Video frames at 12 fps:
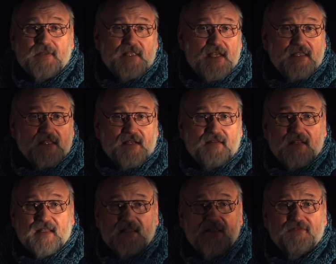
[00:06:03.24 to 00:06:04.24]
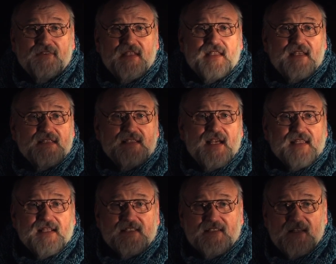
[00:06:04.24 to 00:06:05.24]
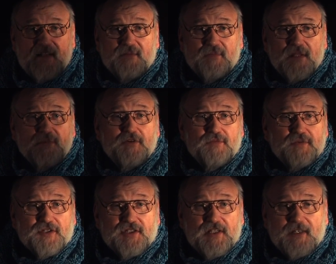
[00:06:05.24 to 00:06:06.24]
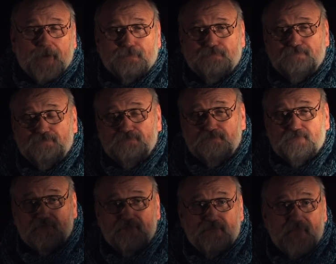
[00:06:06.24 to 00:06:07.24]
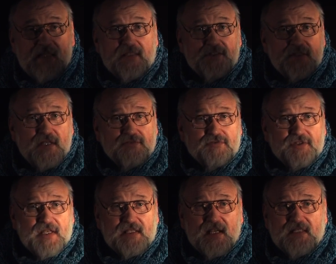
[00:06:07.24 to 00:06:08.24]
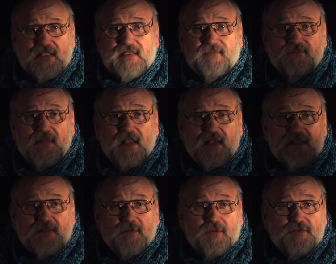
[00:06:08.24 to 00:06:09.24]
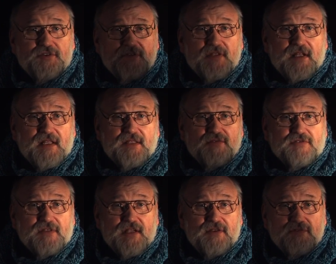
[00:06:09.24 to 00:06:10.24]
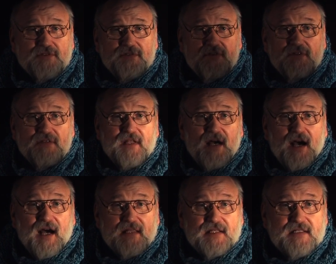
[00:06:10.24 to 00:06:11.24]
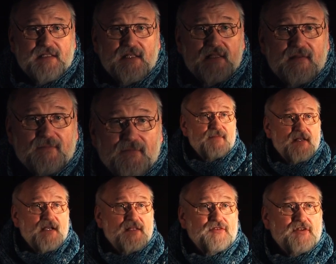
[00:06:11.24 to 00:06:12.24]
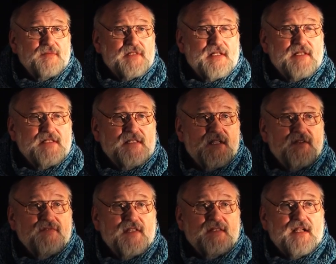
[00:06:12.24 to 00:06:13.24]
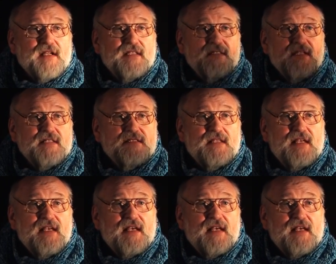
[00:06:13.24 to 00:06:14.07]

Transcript: Знаете, говорят, там в книге есть адрес, по нему и пишите. Начинаю изучать адрес. С помощью интернета узнаю, что на адресе, на котором зарегистрирована эта организация,